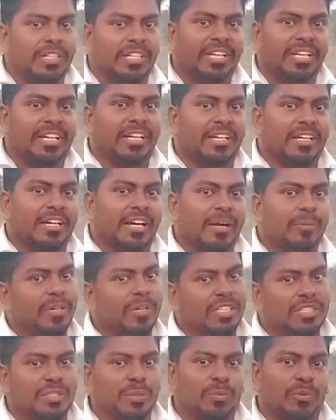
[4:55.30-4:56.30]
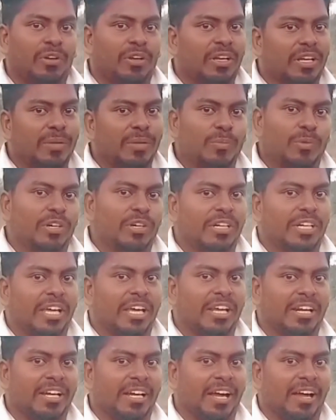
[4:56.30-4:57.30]
இருங்க மீன்ஸ்
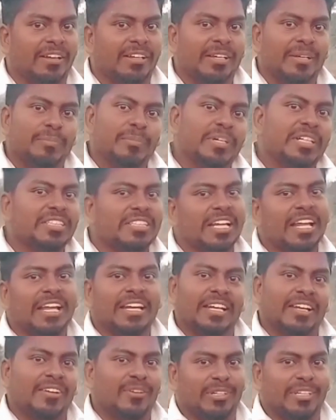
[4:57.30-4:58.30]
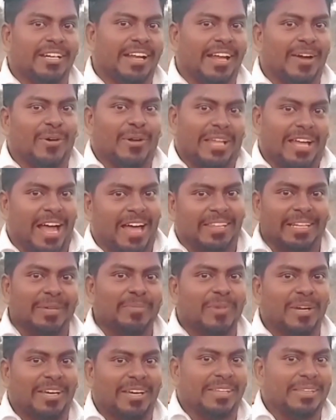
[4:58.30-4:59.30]
இருங்க கொஞ்சம் நான் உங்களை
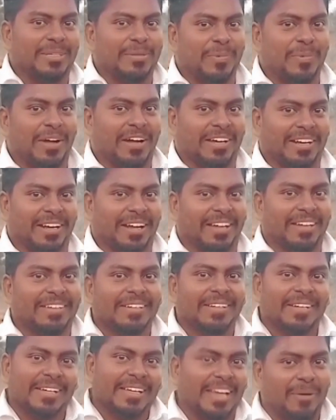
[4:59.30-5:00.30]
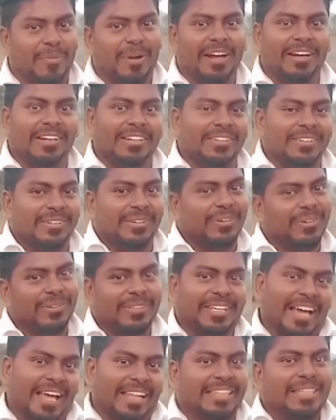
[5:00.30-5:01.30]
அதிகமா எதிர்பார்க்கறேன் கமாண்டும்
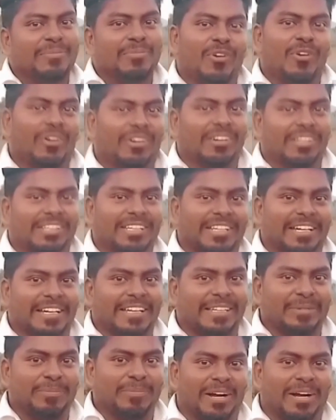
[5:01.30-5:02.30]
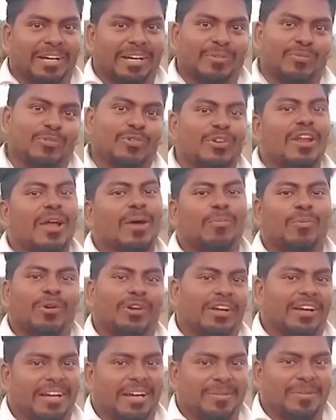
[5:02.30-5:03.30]
கொஞ்சம் அதிகமா உங்கள்கிட்ட நான் எதிர்பார்க்கறேன் ஃபுல்லா
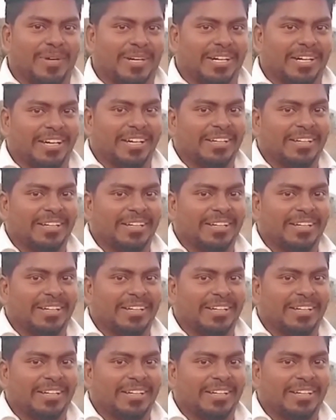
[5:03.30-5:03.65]
போடுங்க கமாண்டை